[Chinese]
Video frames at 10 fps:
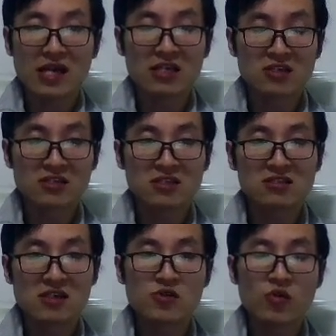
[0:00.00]
你是一直
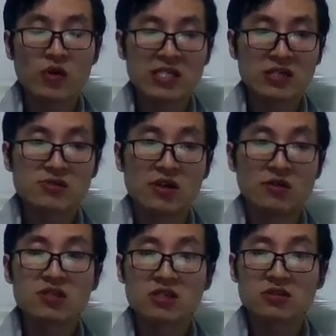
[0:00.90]
可以去幻想、去投射的。